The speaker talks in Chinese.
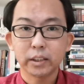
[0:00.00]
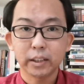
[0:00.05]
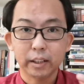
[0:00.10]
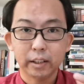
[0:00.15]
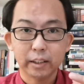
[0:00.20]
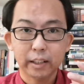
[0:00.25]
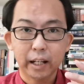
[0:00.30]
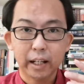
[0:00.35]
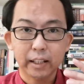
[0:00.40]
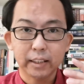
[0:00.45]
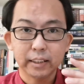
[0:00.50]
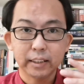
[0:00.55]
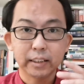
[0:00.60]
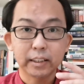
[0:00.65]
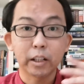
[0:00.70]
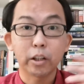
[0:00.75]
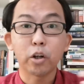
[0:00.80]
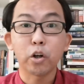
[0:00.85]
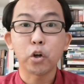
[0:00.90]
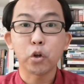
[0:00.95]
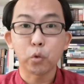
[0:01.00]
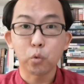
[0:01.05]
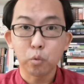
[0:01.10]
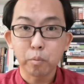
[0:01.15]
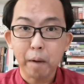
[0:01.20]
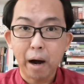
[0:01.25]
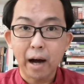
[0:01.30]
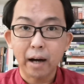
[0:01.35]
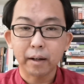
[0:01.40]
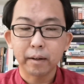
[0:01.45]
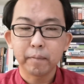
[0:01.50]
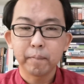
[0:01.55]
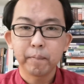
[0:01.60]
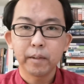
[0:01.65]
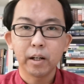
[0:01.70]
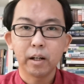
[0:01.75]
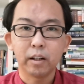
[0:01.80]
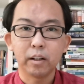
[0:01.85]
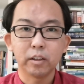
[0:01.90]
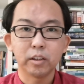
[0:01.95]
这个大概是一些流氓
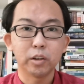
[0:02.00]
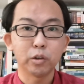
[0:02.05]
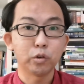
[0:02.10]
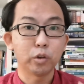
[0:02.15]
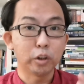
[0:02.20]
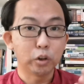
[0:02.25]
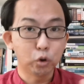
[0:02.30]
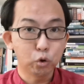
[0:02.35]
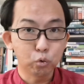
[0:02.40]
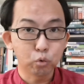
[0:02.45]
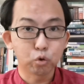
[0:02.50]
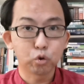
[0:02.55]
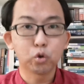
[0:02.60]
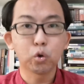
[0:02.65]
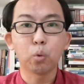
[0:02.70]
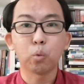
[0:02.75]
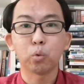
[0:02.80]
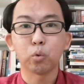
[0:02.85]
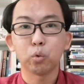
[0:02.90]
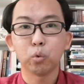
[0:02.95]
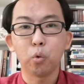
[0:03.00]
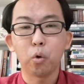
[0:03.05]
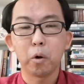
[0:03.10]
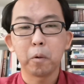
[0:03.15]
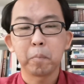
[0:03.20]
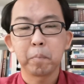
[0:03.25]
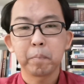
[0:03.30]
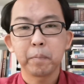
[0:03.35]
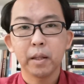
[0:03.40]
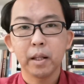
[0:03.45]
啊，而且人数众多。